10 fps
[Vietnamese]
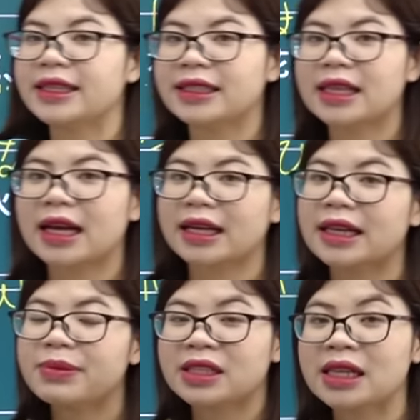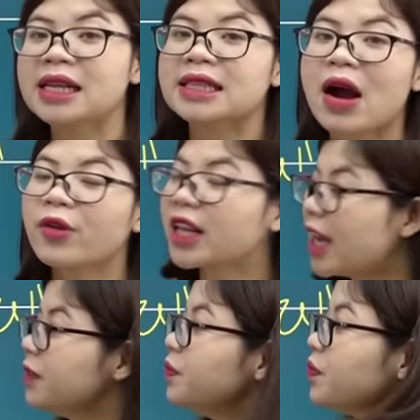Thế nên là cái này mình sẽ để sau
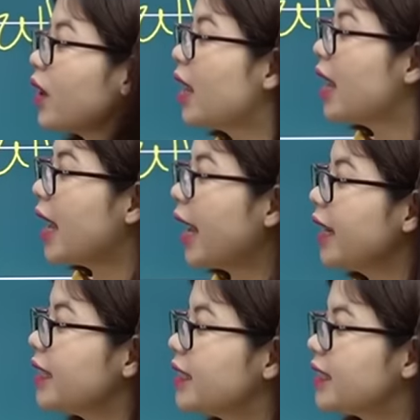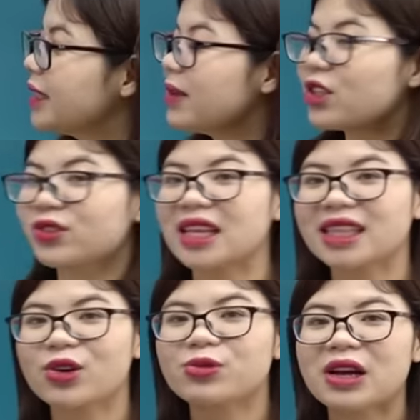nhá. Hãy, xin mời chúng ta
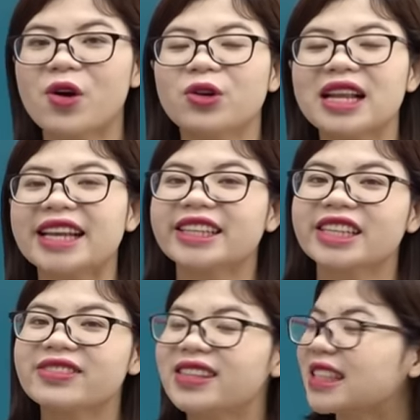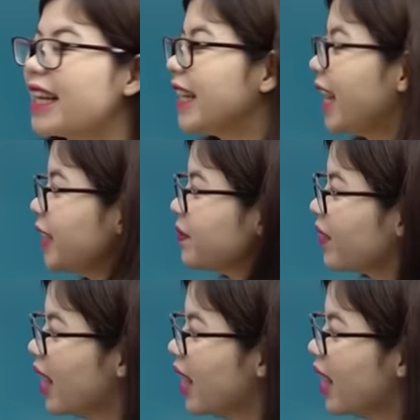sẽ cùng nhau ôn lại những từ vựng này nhá.